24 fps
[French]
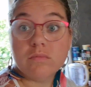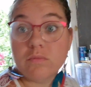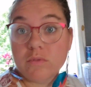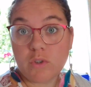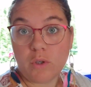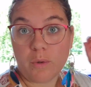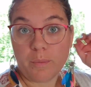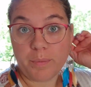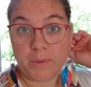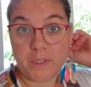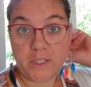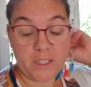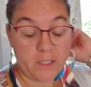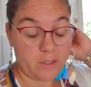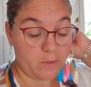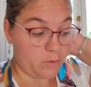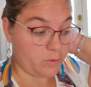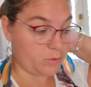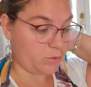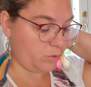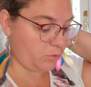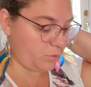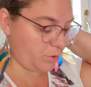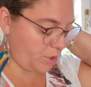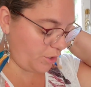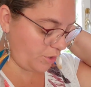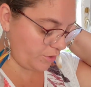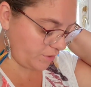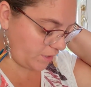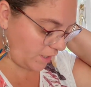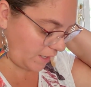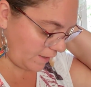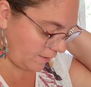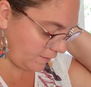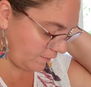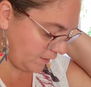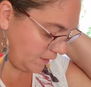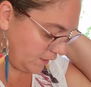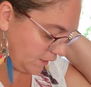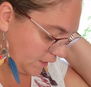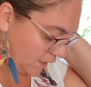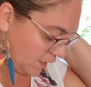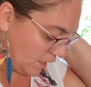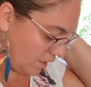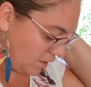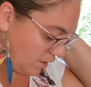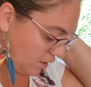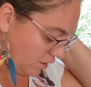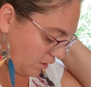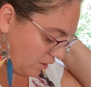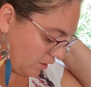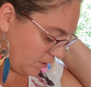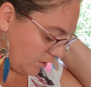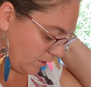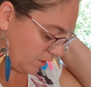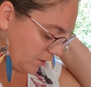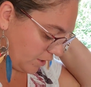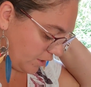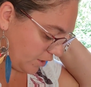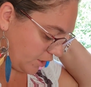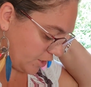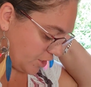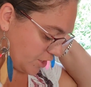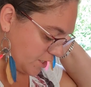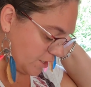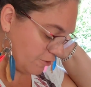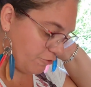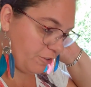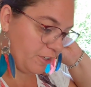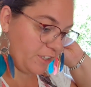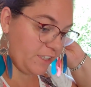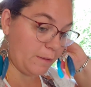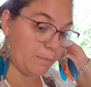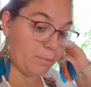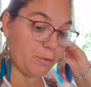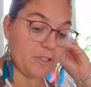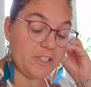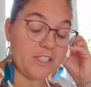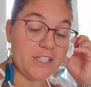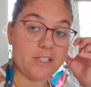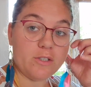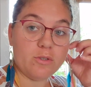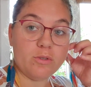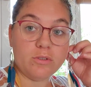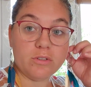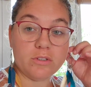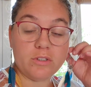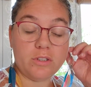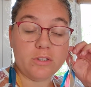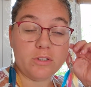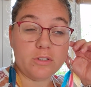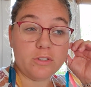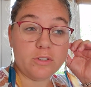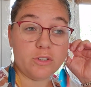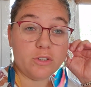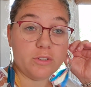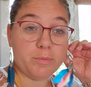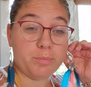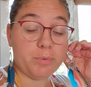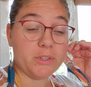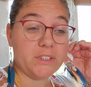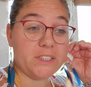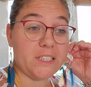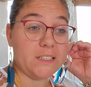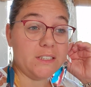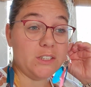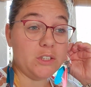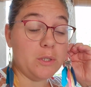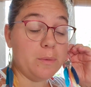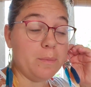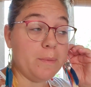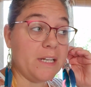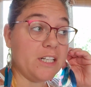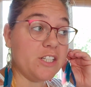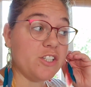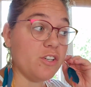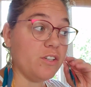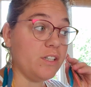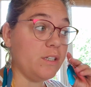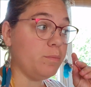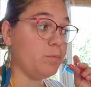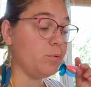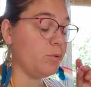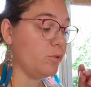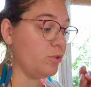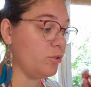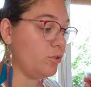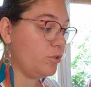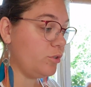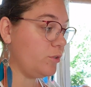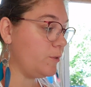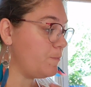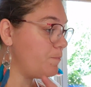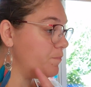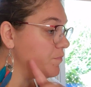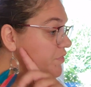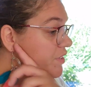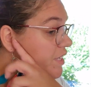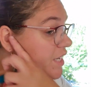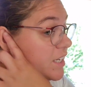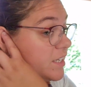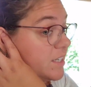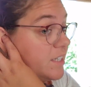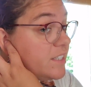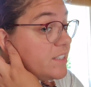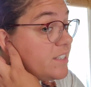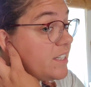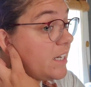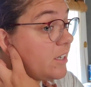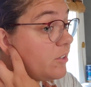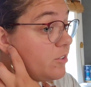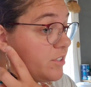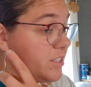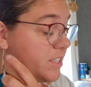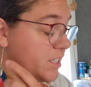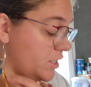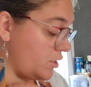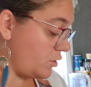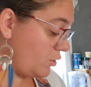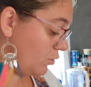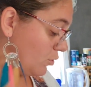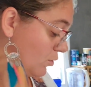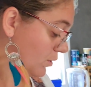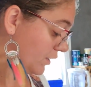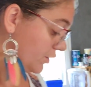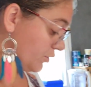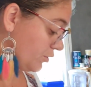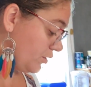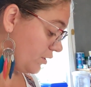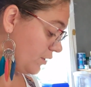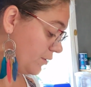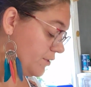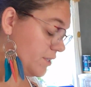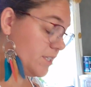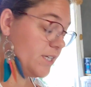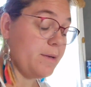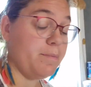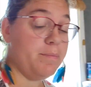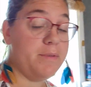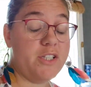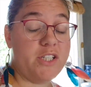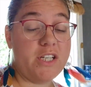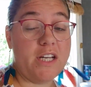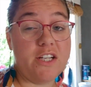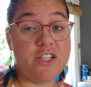tant pis, on lui rendra. Euh, j'ai fait des petites courses euh, pour cette semaine, j'en ai pour 56 euh, euros, un truc comme ça. Et puis j'ai